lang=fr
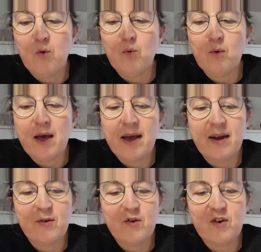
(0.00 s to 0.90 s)
Loup,
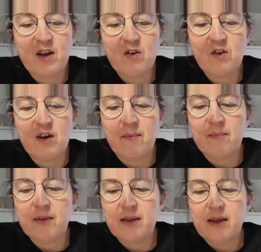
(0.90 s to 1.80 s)
aigle, chat, chien.
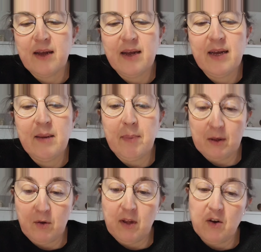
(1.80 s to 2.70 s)
Et les
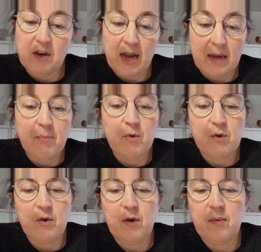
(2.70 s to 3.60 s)
personnages d'Harry
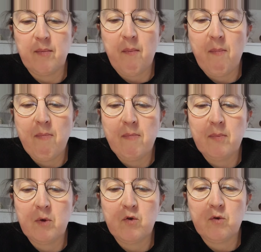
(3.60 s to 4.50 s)
Potter
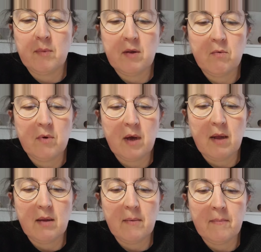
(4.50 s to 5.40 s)
que je mets sous
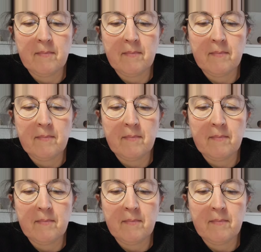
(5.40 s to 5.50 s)
cadre.